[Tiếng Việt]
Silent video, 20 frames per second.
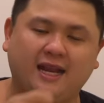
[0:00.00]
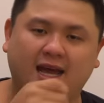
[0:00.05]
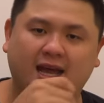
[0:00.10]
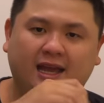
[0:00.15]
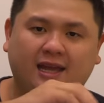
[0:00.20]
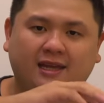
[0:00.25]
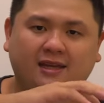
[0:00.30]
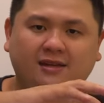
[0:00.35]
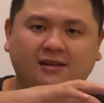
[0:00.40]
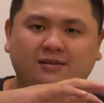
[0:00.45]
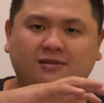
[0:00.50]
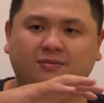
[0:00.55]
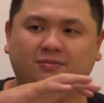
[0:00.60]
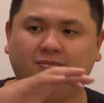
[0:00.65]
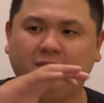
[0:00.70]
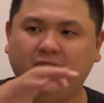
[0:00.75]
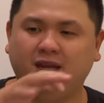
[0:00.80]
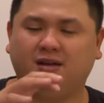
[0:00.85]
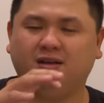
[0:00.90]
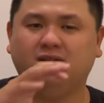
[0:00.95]
để
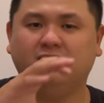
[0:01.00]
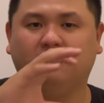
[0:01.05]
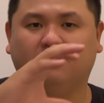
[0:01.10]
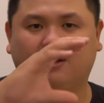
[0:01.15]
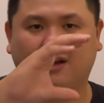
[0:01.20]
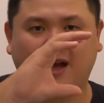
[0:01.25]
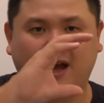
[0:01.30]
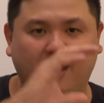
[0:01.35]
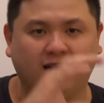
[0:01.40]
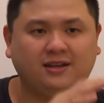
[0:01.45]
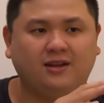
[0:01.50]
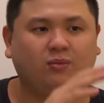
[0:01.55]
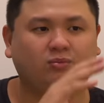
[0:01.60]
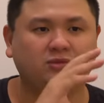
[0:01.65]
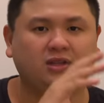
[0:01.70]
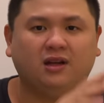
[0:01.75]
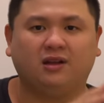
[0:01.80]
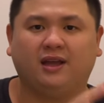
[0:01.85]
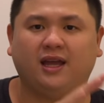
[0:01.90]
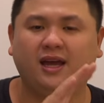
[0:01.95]
biết được ở trong
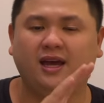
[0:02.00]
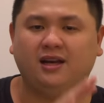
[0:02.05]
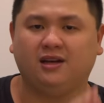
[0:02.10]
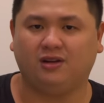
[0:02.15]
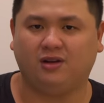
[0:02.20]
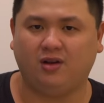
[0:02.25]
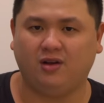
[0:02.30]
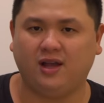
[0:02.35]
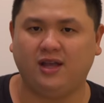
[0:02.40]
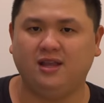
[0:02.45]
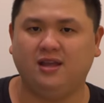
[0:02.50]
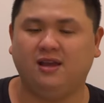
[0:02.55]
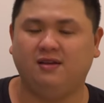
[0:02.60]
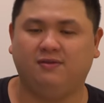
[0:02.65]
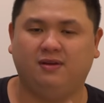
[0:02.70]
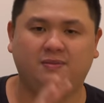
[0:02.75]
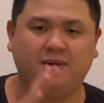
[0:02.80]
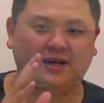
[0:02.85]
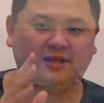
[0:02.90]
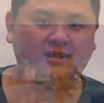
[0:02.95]
từng cái hình có cái gì
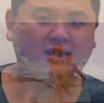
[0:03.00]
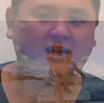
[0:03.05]
và bạn